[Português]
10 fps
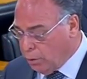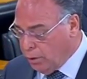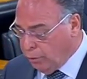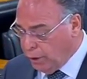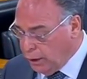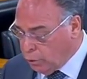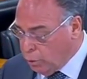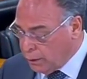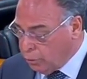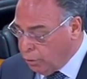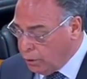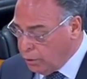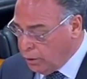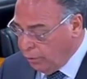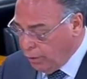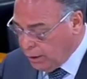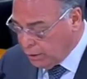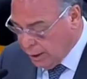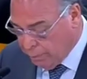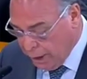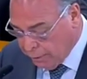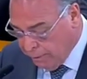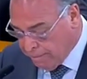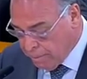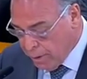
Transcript: definir suas fontes de financiamento